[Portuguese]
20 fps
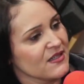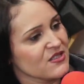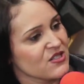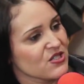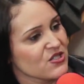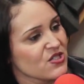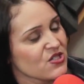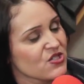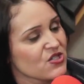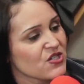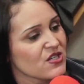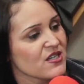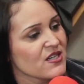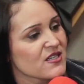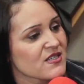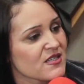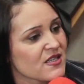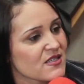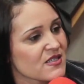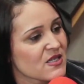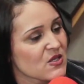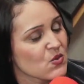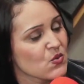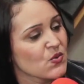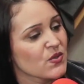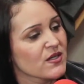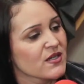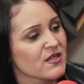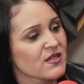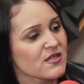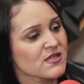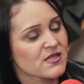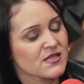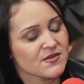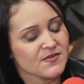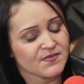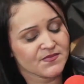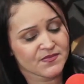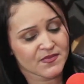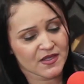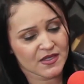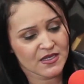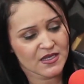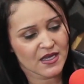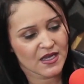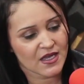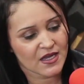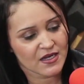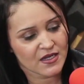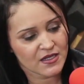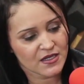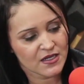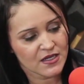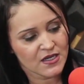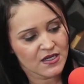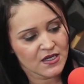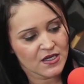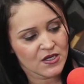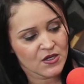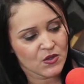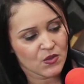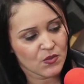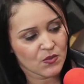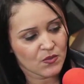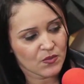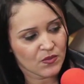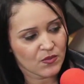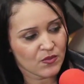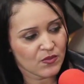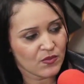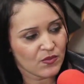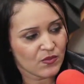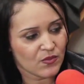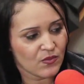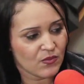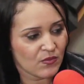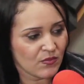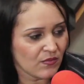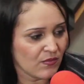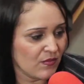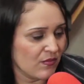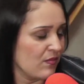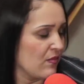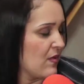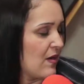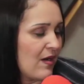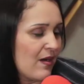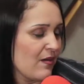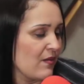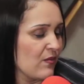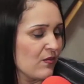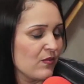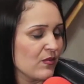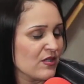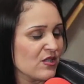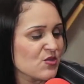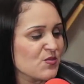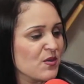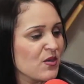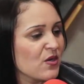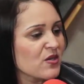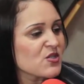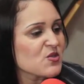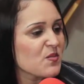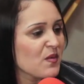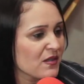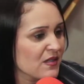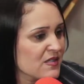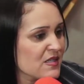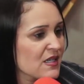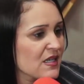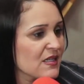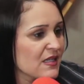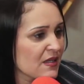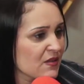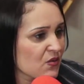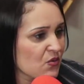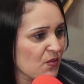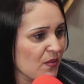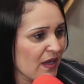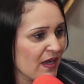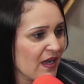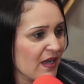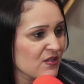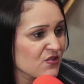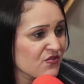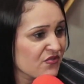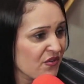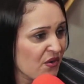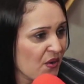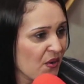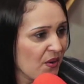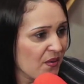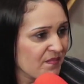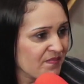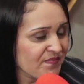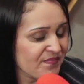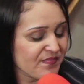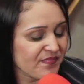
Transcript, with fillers: A gente tinha essa segurança. E era um, um, uma das melhores bandas aqui dentro do mercado de forró.